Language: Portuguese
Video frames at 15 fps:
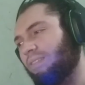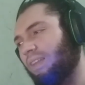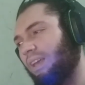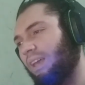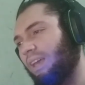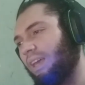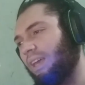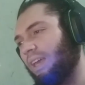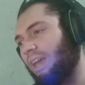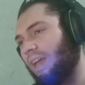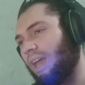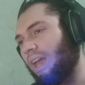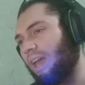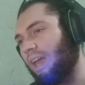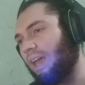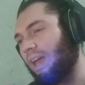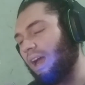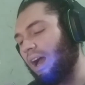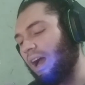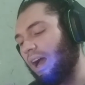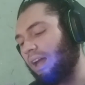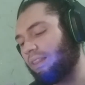é,
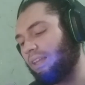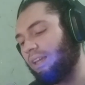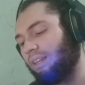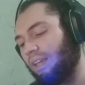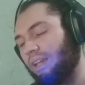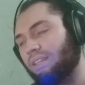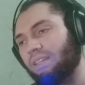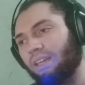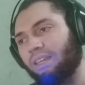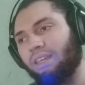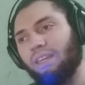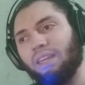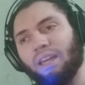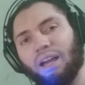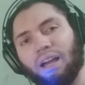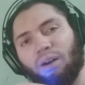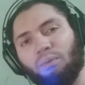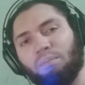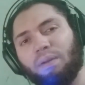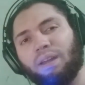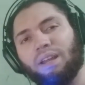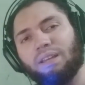a tendência é que a
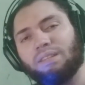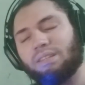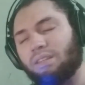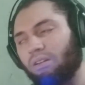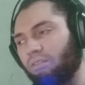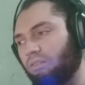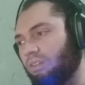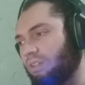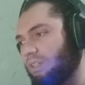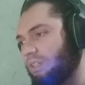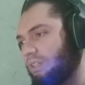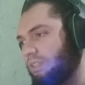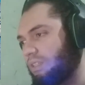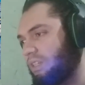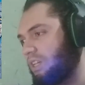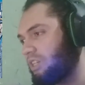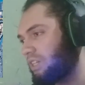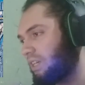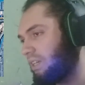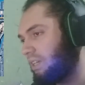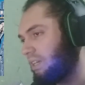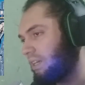operação
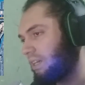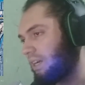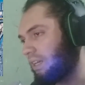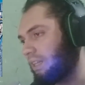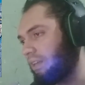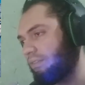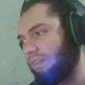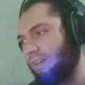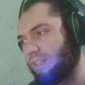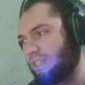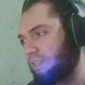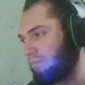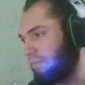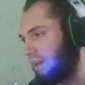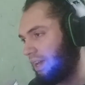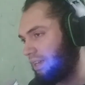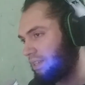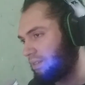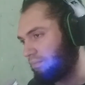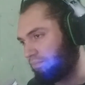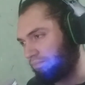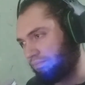seja cada vez
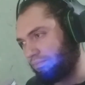mais